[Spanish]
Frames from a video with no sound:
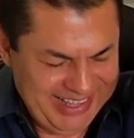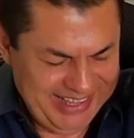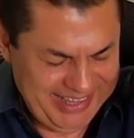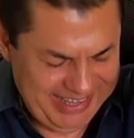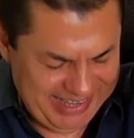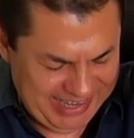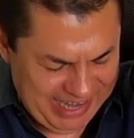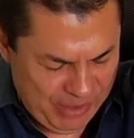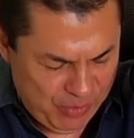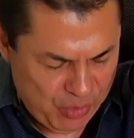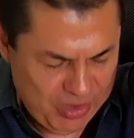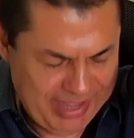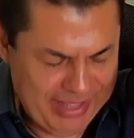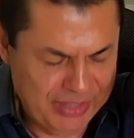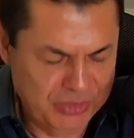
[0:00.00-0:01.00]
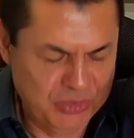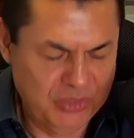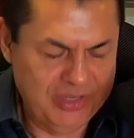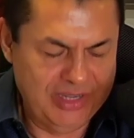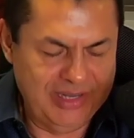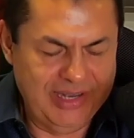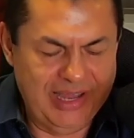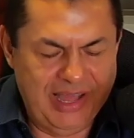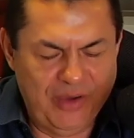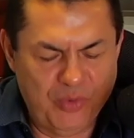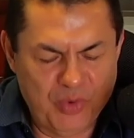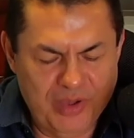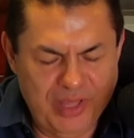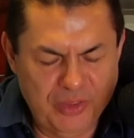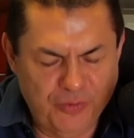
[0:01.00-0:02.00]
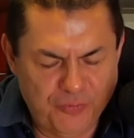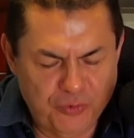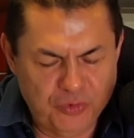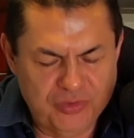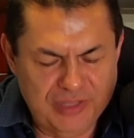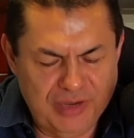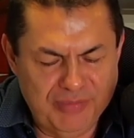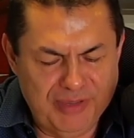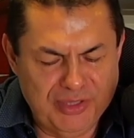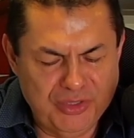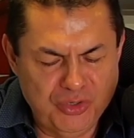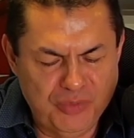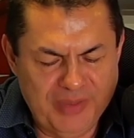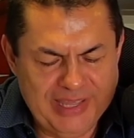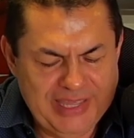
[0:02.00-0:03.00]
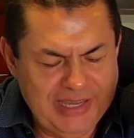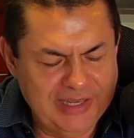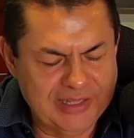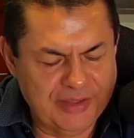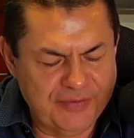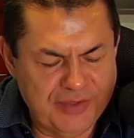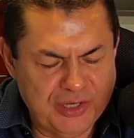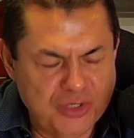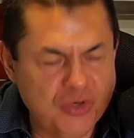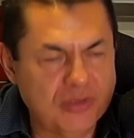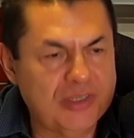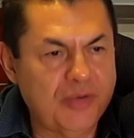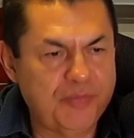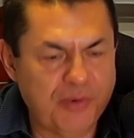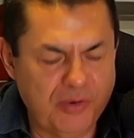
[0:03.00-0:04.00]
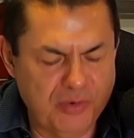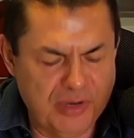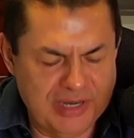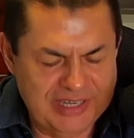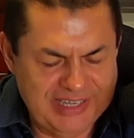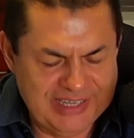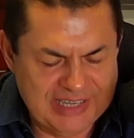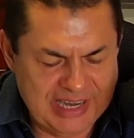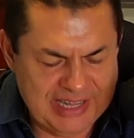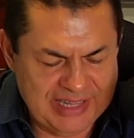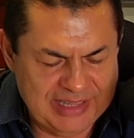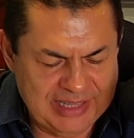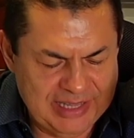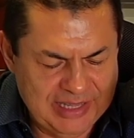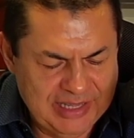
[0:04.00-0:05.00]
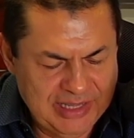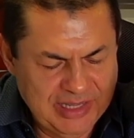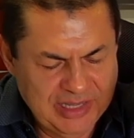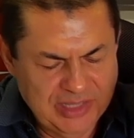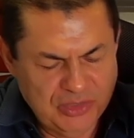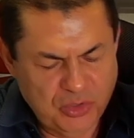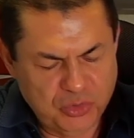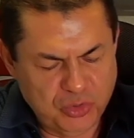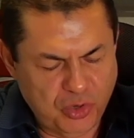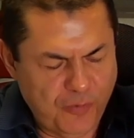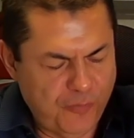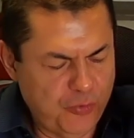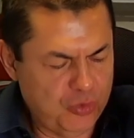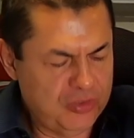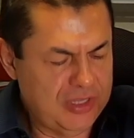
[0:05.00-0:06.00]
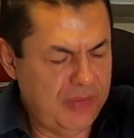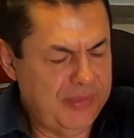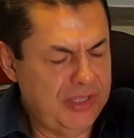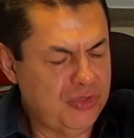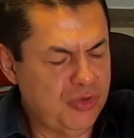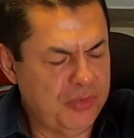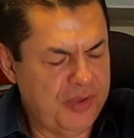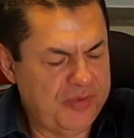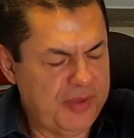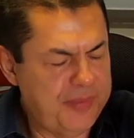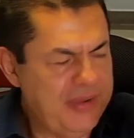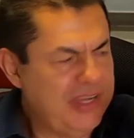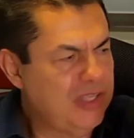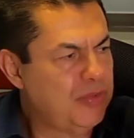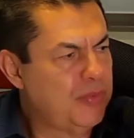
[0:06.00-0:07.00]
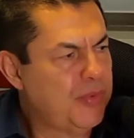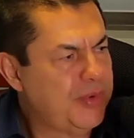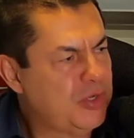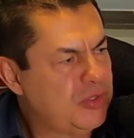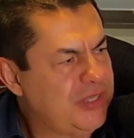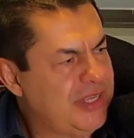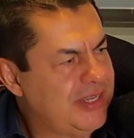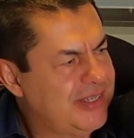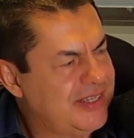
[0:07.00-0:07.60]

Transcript: el abogado, el abogado Fustel Manjoma Gil, defensor del pueblo en Risaralda. Doctor Fustel Manyoma, bienvenido, muy buenos días.